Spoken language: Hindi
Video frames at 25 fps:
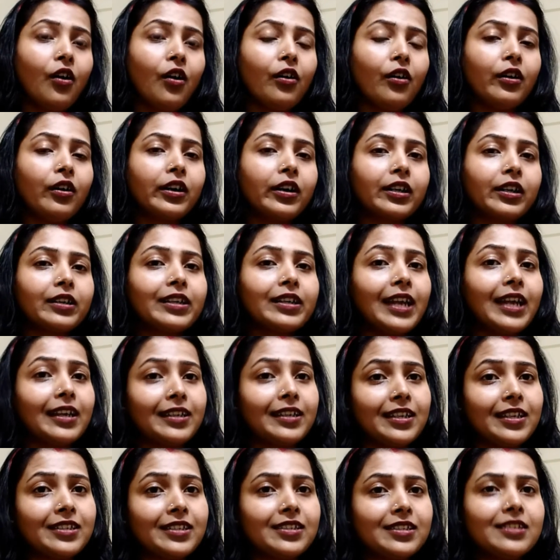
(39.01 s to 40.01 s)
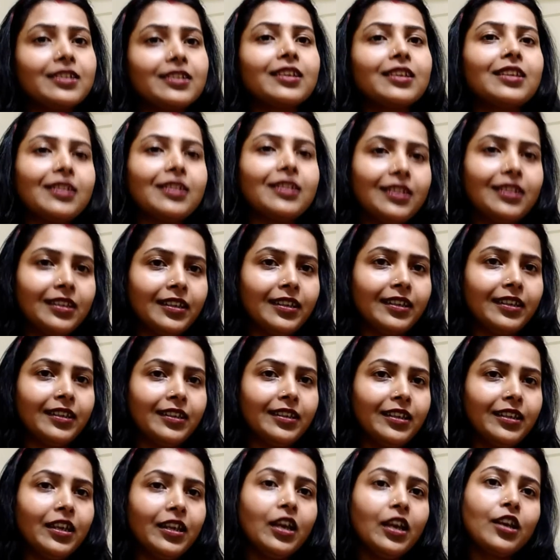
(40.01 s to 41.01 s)
और क्या क्या चीज़ें कितनी
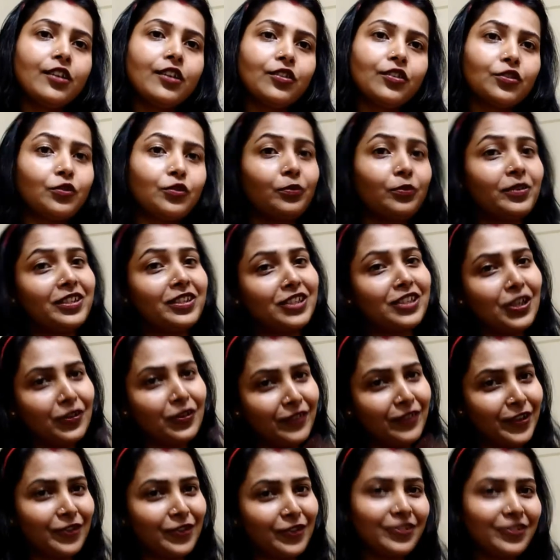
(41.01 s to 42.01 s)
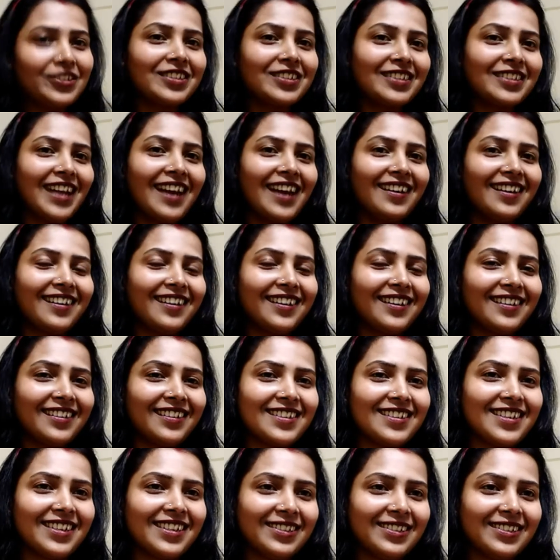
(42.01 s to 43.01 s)
लगेगी सो so, फिर चलो वीडियो को स्टार्ट
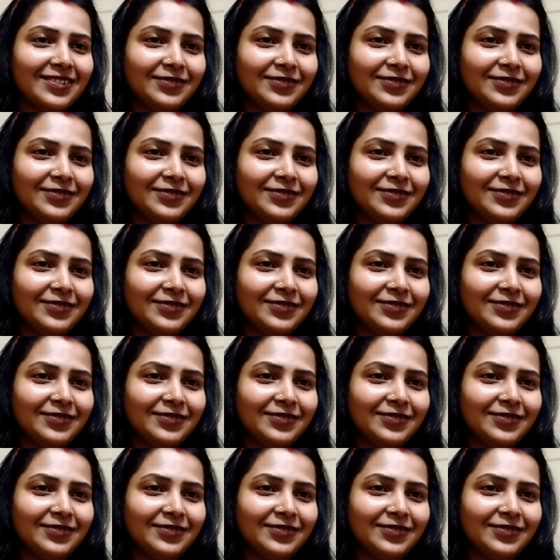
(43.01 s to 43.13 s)
करते हैं